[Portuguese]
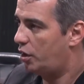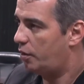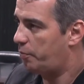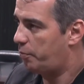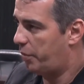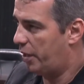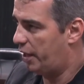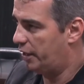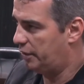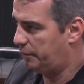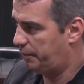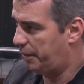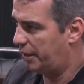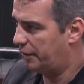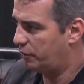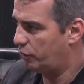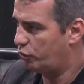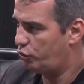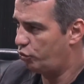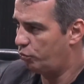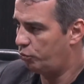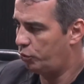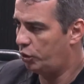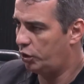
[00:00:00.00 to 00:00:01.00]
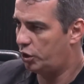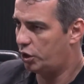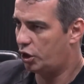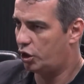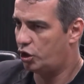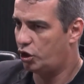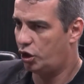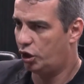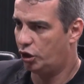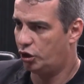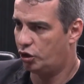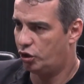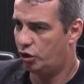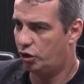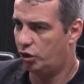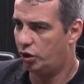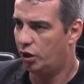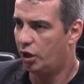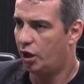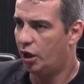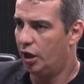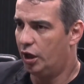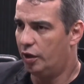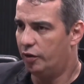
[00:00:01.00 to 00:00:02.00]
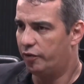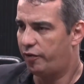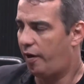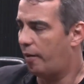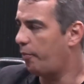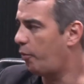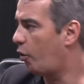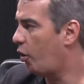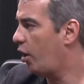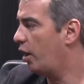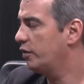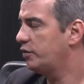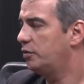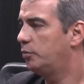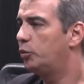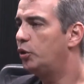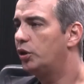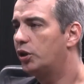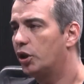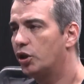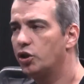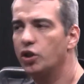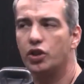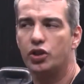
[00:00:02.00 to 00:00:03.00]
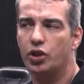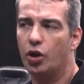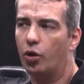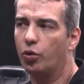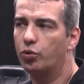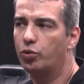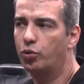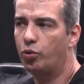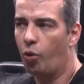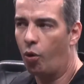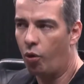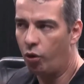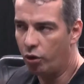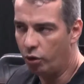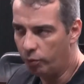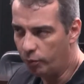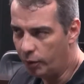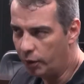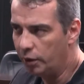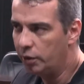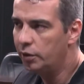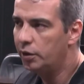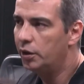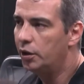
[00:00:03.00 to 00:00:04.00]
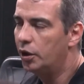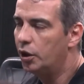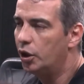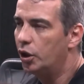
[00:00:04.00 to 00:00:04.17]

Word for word: tem participação de muita gente famosa e muita gente autônoma,